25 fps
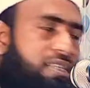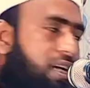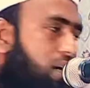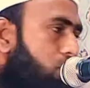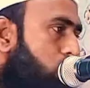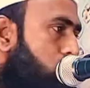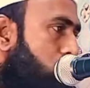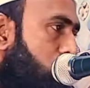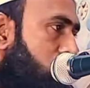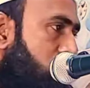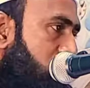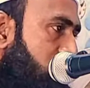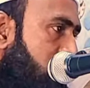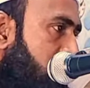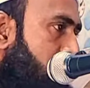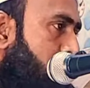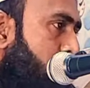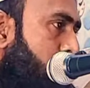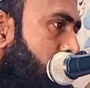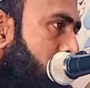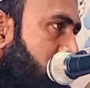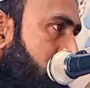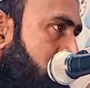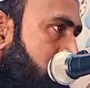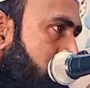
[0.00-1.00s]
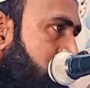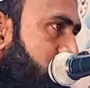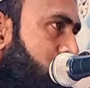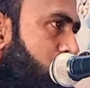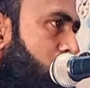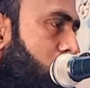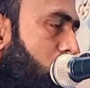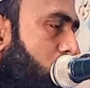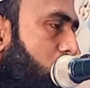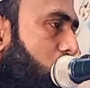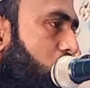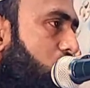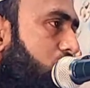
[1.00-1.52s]
চাউল ডাউল
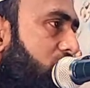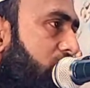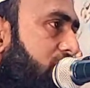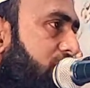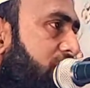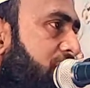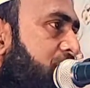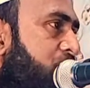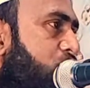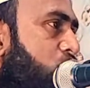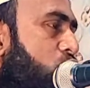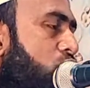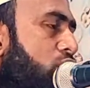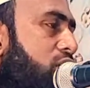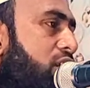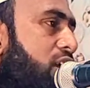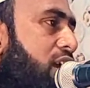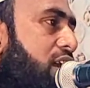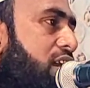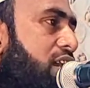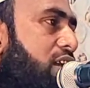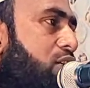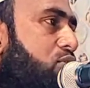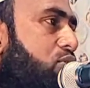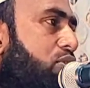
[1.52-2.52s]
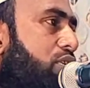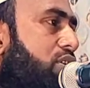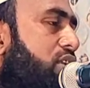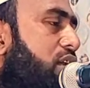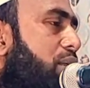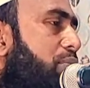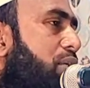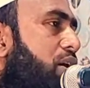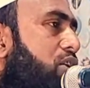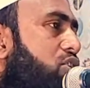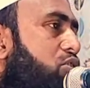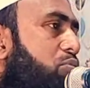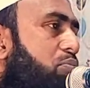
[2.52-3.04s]
মিশ্রণ করে খিচুড়ি রান্না করে
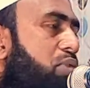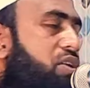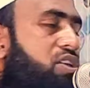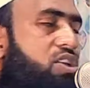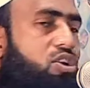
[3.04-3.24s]
তাবারক